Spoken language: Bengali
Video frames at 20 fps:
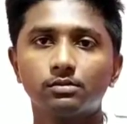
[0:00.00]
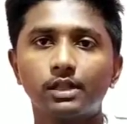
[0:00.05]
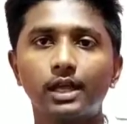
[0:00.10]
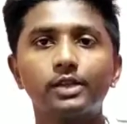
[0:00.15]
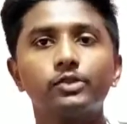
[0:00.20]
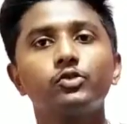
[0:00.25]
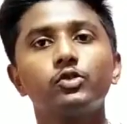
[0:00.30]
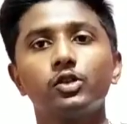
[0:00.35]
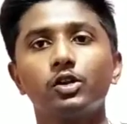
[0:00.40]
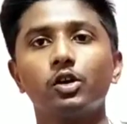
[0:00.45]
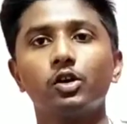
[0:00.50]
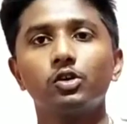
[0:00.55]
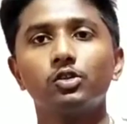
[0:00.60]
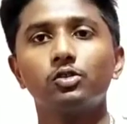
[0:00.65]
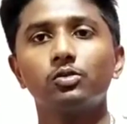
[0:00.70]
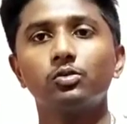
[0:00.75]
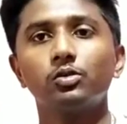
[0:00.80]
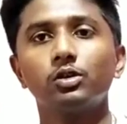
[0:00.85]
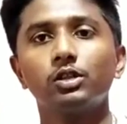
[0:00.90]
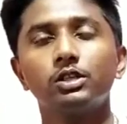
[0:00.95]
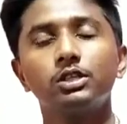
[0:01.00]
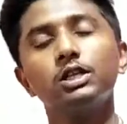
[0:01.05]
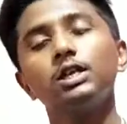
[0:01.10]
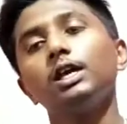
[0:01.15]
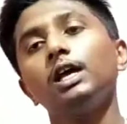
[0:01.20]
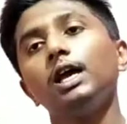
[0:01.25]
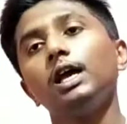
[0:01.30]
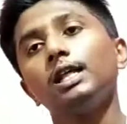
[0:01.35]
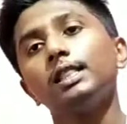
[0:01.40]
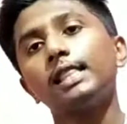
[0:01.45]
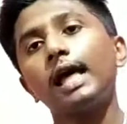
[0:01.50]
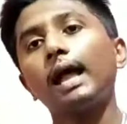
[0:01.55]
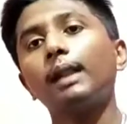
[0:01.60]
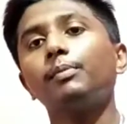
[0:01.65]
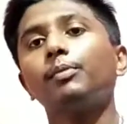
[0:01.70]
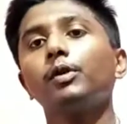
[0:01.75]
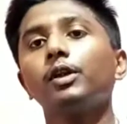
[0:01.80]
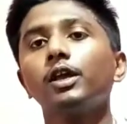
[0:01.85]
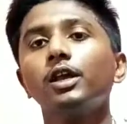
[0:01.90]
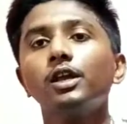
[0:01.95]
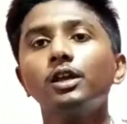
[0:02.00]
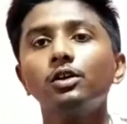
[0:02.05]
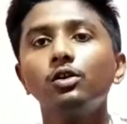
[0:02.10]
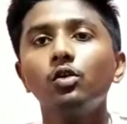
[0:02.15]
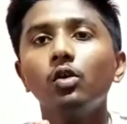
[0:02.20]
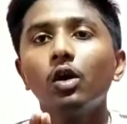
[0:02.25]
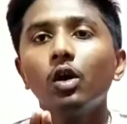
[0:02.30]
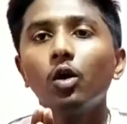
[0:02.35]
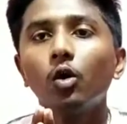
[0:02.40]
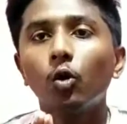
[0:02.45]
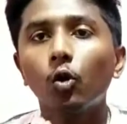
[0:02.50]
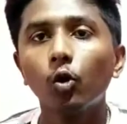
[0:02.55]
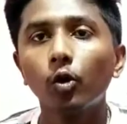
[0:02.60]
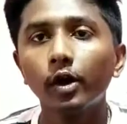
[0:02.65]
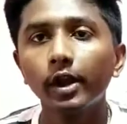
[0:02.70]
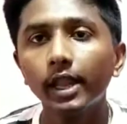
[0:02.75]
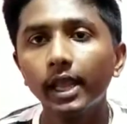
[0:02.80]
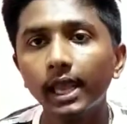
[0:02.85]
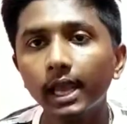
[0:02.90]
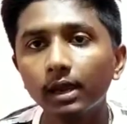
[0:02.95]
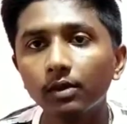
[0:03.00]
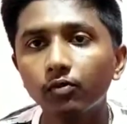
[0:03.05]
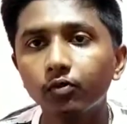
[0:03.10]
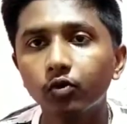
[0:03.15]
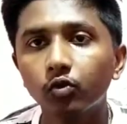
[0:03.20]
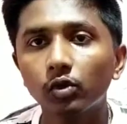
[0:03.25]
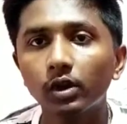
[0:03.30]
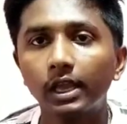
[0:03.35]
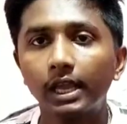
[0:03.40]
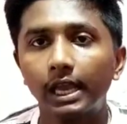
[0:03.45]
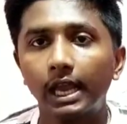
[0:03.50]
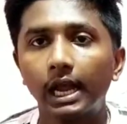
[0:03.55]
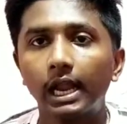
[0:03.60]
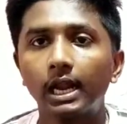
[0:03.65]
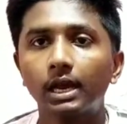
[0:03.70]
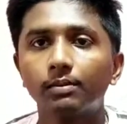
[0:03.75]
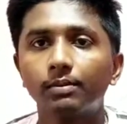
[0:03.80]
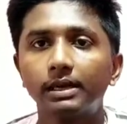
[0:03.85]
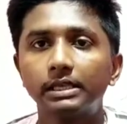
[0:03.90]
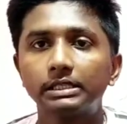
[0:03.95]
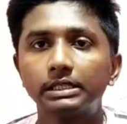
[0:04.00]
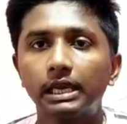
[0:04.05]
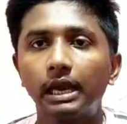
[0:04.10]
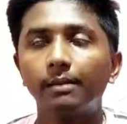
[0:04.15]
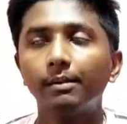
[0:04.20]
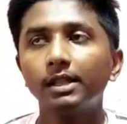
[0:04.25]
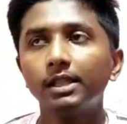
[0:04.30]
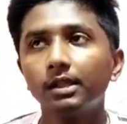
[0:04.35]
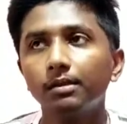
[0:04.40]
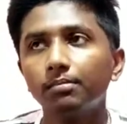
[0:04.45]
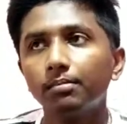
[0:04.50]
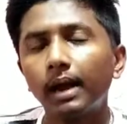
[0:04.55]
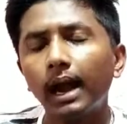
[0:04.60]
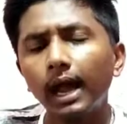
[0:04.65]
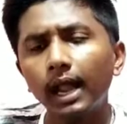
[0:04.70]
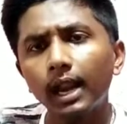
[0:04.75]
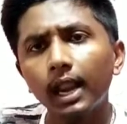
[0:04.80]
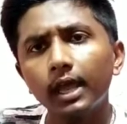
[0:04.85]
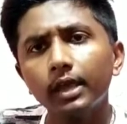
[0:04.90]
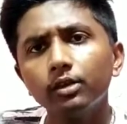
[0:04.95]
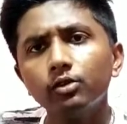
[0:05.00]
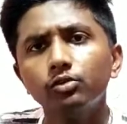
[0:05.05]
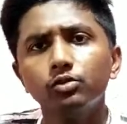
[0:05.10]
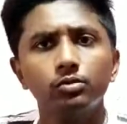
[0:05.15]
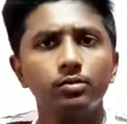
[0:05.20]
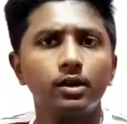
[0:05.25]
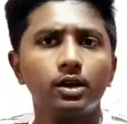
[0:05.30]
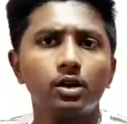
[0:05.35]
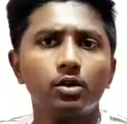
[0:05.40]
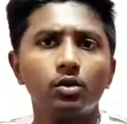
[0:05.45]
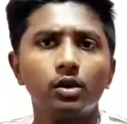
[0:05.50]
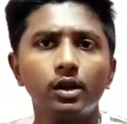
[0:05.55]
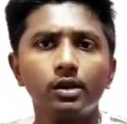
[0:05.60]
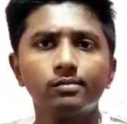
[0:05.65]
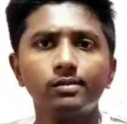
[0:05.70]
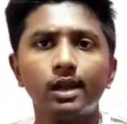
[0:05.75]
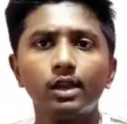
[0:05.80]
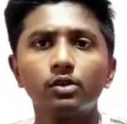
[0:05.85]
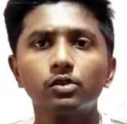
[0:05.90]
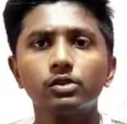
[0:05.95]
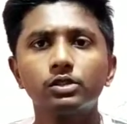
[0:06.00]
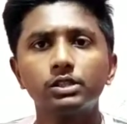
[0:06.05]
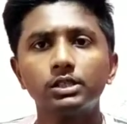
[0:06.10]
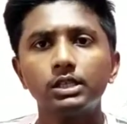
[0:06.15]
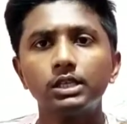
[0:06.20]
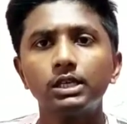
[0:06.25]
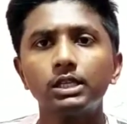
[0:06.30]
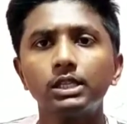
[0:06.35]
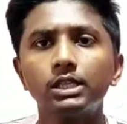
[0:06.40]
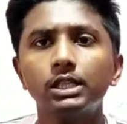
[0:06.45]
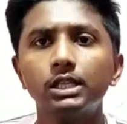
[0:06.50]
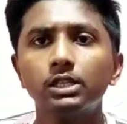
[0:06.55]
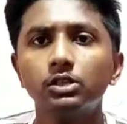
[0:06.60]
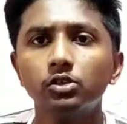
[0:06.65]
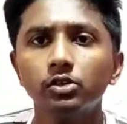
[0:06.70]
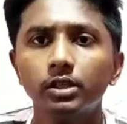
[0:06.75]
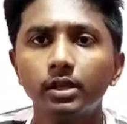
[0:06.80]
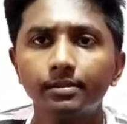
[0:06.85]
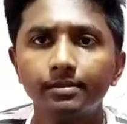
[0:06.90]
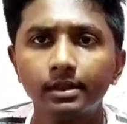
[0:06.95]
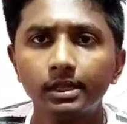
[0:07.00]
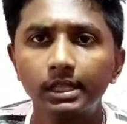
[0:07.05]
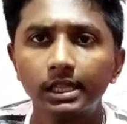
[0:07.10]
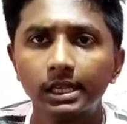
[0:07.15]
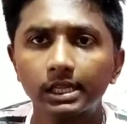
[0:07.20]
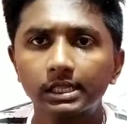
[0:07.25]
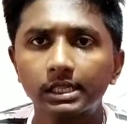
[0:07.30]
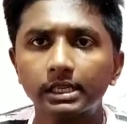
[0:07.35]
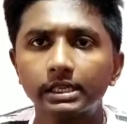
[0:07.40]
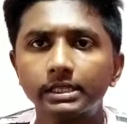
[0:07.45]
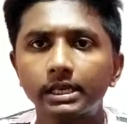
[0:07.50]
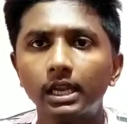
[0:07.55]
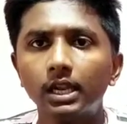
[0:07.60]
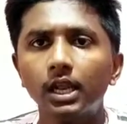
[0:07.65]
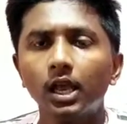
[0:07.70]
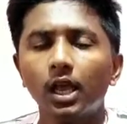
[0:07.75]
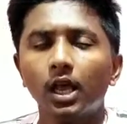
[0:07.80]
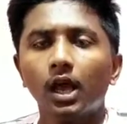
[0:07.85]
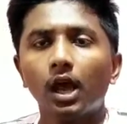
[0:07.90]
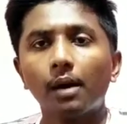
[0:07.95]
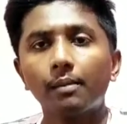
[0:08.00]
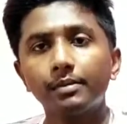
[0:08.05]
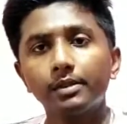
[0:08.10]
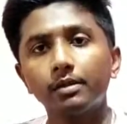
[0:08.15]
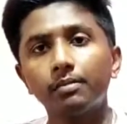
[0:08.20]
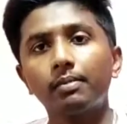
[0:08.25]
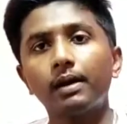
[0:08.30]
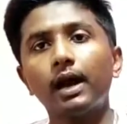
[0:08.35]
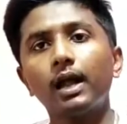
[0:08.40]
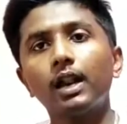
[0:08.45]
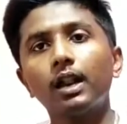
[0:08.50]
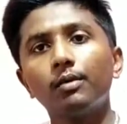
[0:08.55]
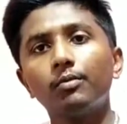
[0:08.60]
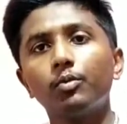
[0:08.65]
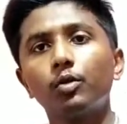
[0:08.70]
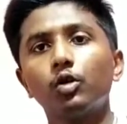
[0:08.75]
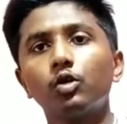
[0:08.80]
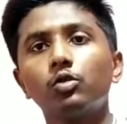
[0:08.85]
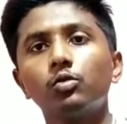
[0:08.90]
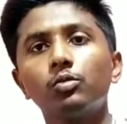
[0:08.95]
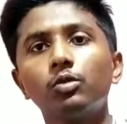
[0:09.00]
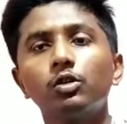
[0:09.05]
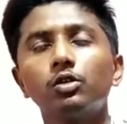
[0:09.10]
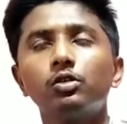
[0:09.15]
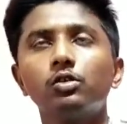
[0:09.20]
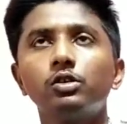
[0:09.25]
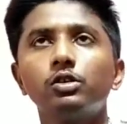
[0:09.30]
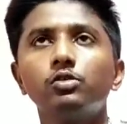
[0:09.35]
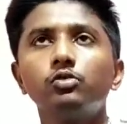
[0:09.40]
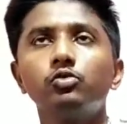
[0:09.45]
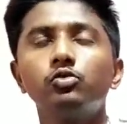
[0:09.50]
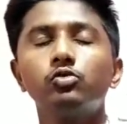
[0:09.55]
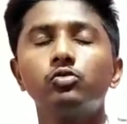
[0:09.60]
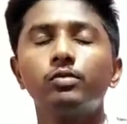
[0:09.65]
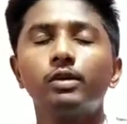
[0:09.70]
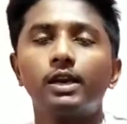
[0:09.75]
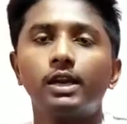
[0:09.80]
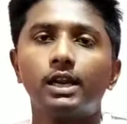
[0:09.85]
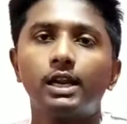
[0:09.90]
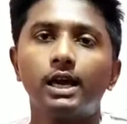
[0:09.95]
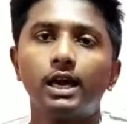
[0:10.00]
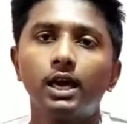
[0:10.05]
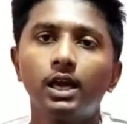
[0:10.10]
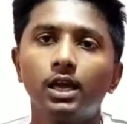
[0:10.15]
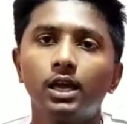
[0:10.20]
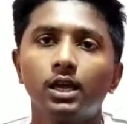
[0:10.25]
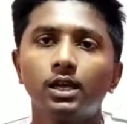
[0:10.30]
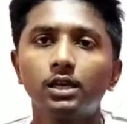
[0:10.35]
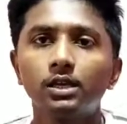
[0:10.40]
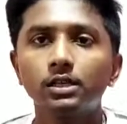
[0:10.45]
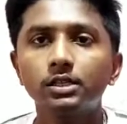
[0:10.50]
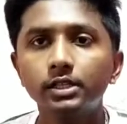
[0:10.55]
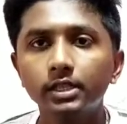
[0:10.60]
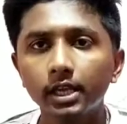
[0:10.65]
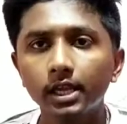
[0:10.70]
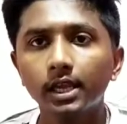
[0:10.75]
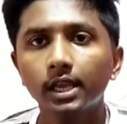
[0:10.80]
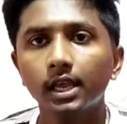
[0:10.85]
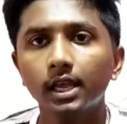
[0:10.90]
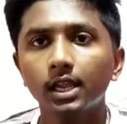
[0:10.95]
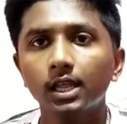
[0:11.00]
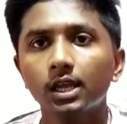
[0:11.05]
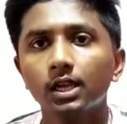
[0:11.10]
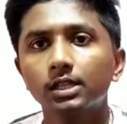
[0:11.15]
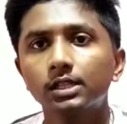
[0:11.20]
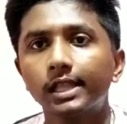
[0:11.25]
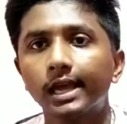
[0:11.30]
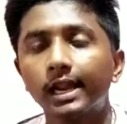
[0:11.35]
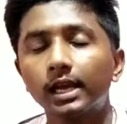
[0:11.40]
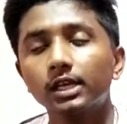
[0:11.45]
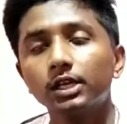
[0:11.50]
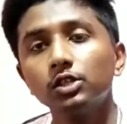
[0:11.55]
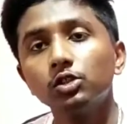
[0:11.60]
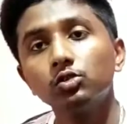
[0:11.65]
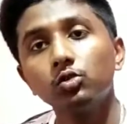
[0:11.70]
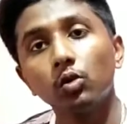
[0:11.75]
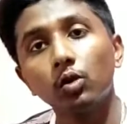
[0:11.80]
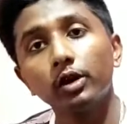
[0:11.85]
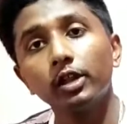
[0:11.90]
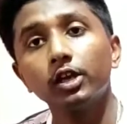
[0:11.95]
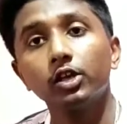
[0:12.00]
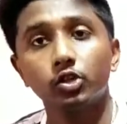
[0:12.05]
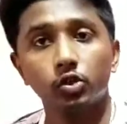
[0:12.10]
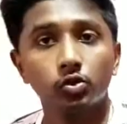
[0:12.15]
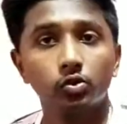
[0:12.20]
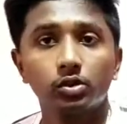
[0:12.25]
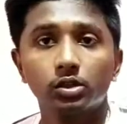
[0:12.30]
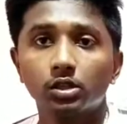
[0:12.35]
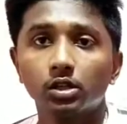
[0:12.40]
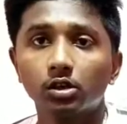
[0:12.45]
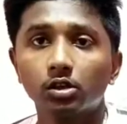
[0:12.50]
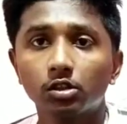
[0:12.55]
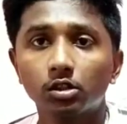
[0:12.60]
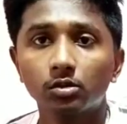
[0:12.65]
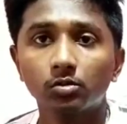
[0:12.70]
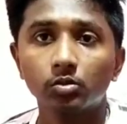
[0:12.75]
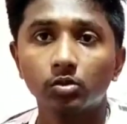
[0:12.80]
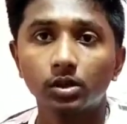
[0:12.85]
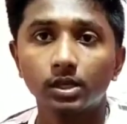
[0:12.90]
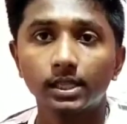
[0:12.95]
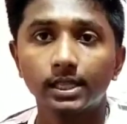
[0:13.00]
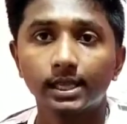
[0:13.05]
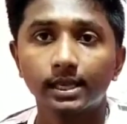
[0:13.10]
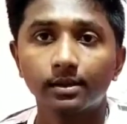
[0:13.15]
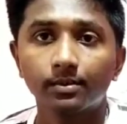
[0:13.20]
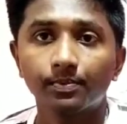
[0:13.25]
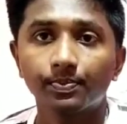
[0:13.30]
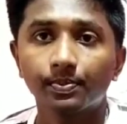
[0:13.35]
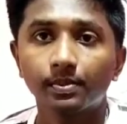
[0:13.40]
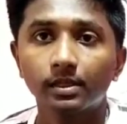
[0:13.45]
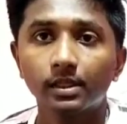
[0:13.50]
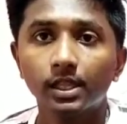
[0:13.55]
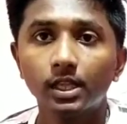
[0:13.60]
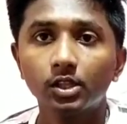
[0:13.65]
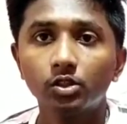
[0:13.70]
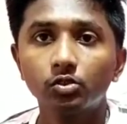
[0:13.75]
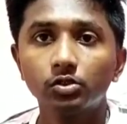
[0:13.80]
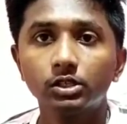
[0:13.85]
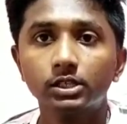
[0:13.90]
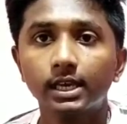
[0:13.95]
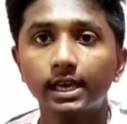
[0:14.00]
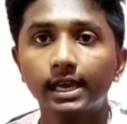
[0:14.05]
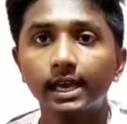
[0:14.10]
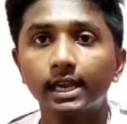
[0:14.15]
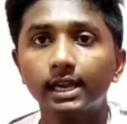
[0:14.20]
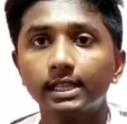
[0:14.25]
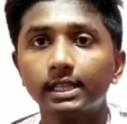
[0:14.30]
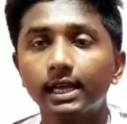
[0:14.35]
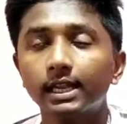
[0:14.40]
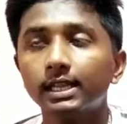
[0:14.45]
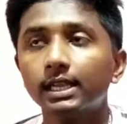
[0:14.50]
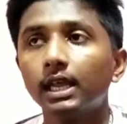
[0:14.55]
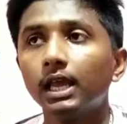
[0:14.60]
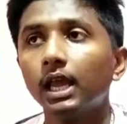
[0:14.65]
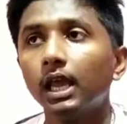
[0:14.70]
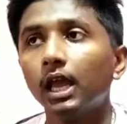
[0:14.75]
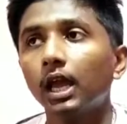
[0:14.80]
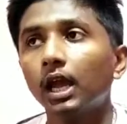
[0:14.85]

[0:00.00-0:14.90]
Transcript: তার জন্য হয়তো বলছি তারপরে গিয়েও অনেক ফোনে খারাপ আছে আমাদের বাংলা ইউটিউবাররা অনেক ভালো করছে হিন্দি যদি আপনি দেখতে যান আমাদের বাংলা বড় বড় ইউটিউবাররা টিকের তারা কিন্তু অনেক সত্যি কথা বলে দেয় কিন্তু সেখানে দাঁড়িয়ে